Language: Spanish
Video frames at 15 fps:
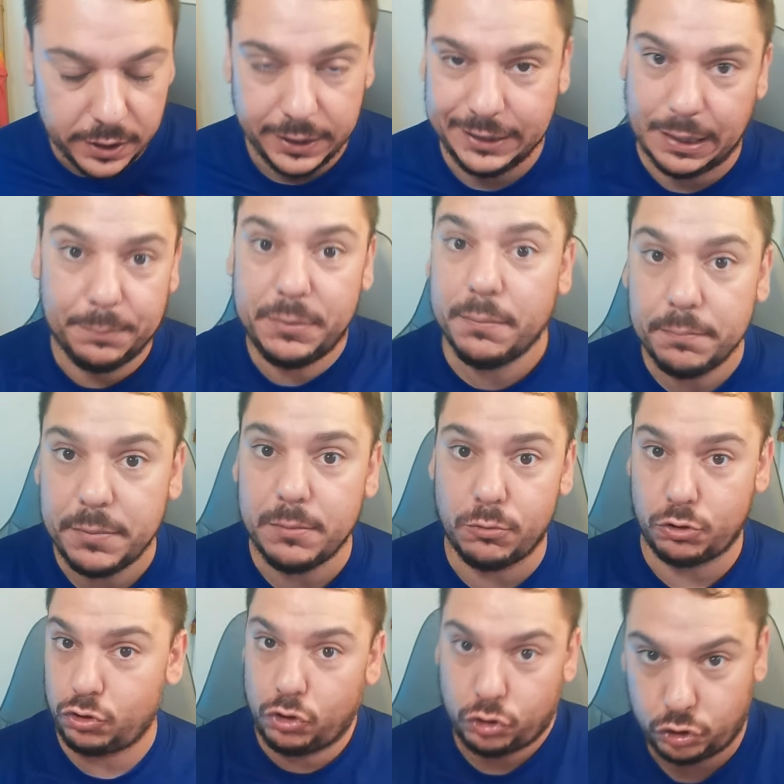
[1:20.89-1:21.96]
Y también
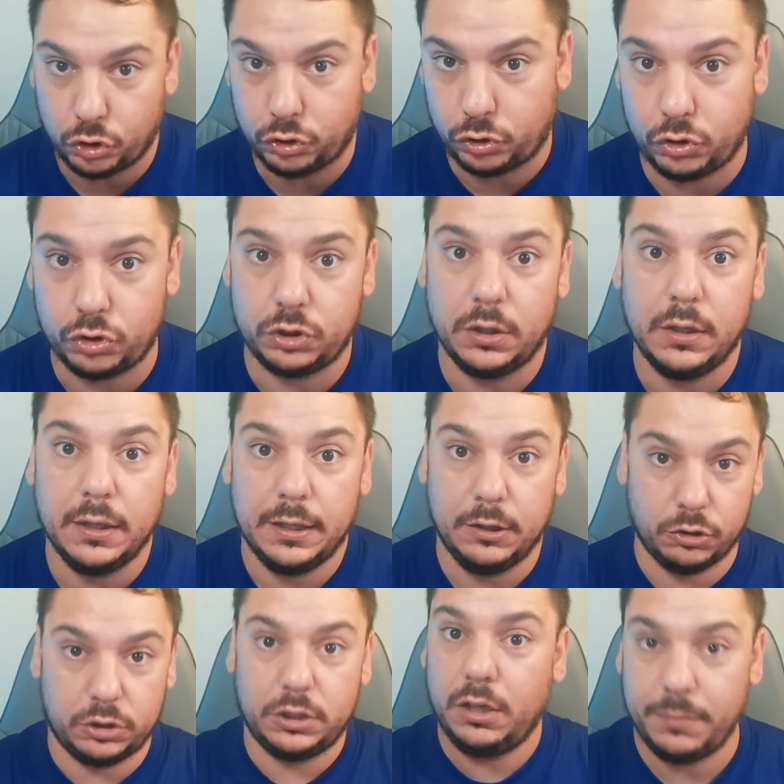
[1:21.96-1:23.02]
vimos nosotros,
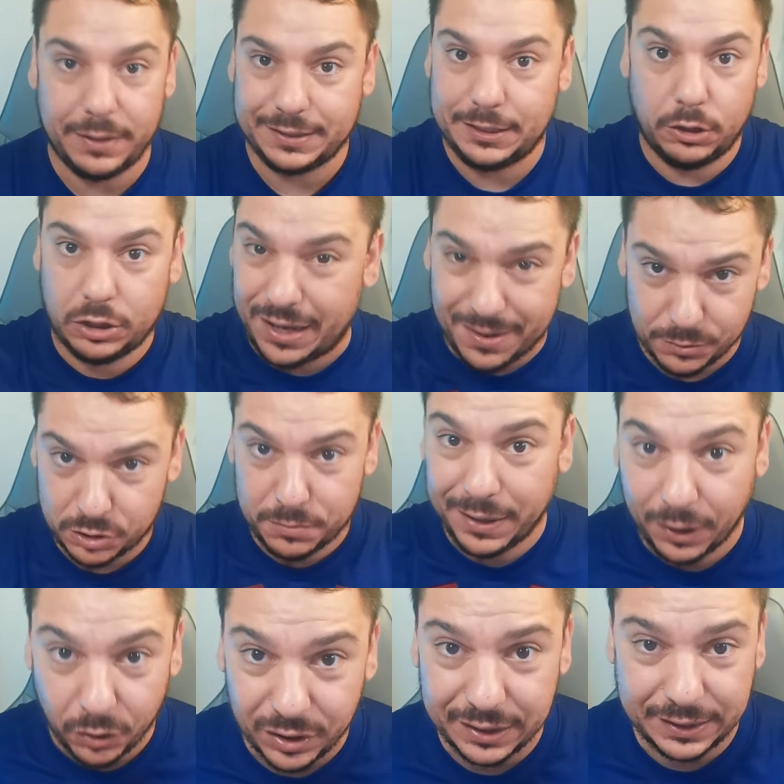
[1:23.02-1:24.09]
los del Barça, lo sabemos
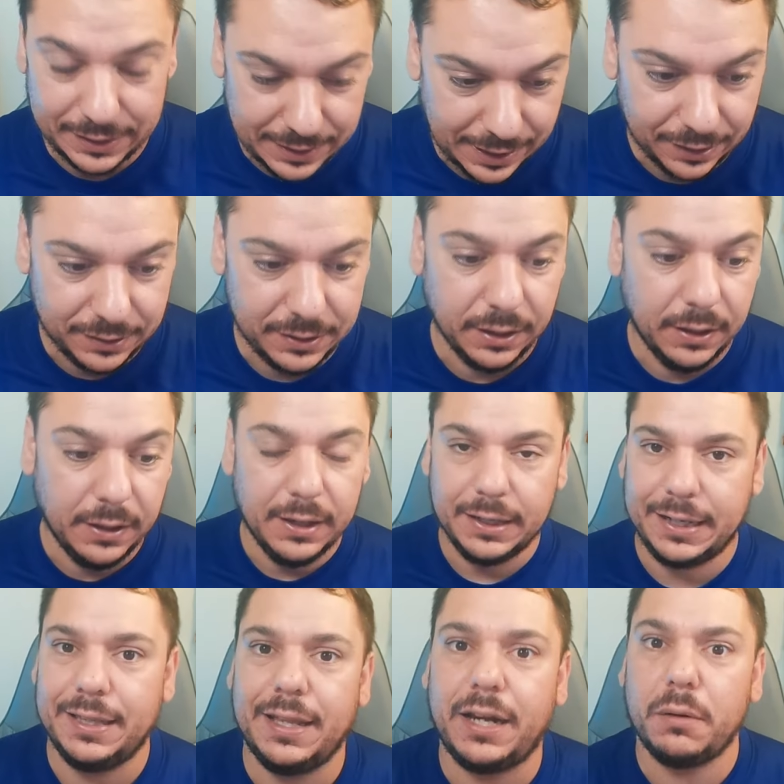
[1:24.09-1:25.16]
mejor que nadie,
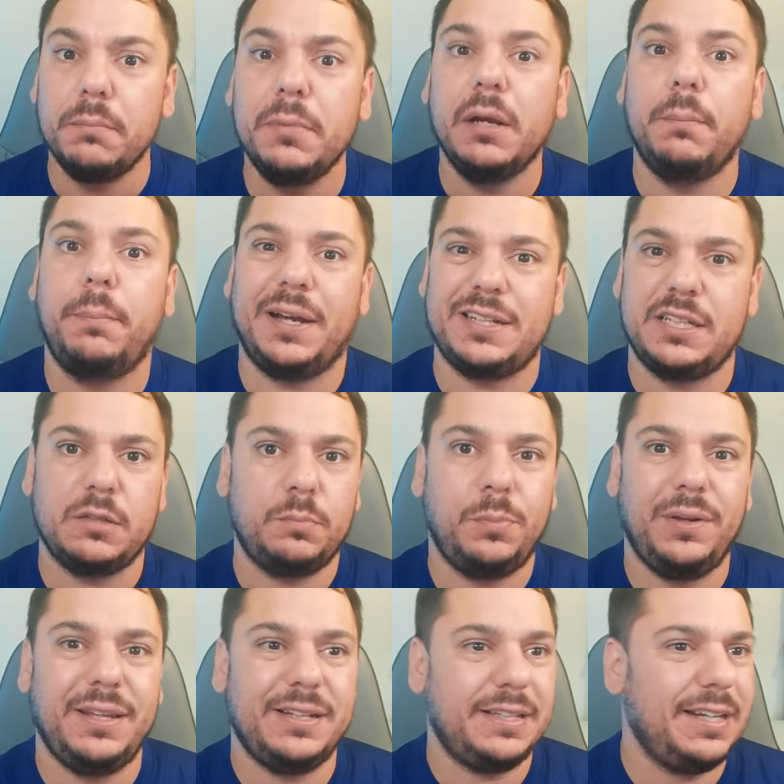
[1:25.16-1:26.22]
que dar mil pases
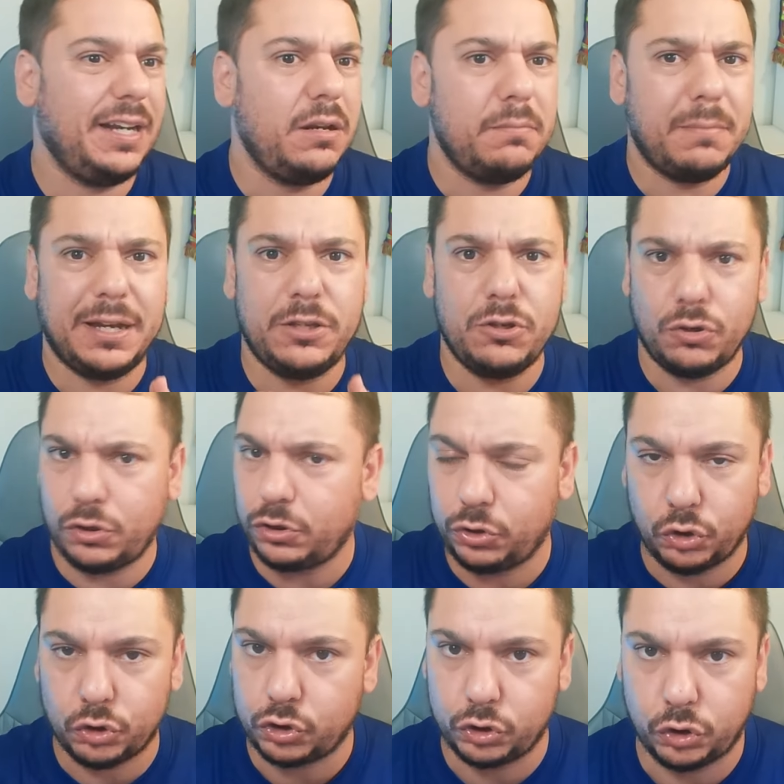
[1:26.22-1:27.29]
puede ser el mayor
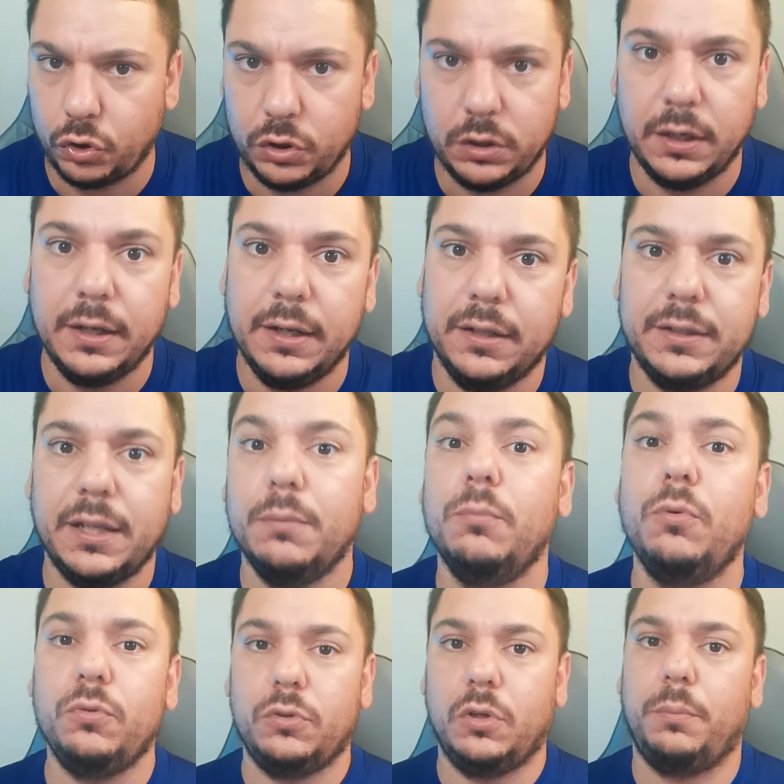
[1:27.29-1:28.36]
tostón del
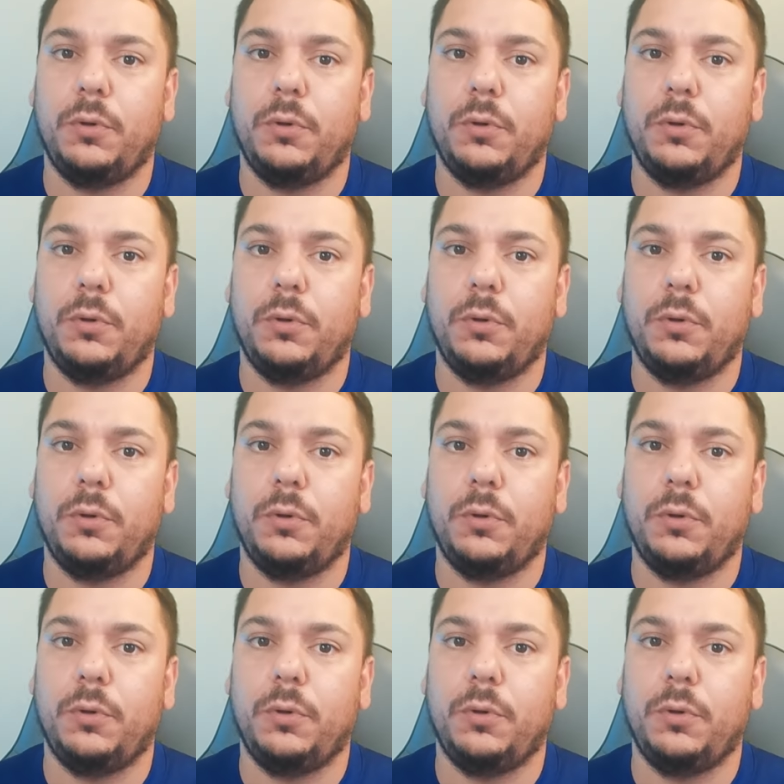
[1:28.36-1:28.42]
mundo.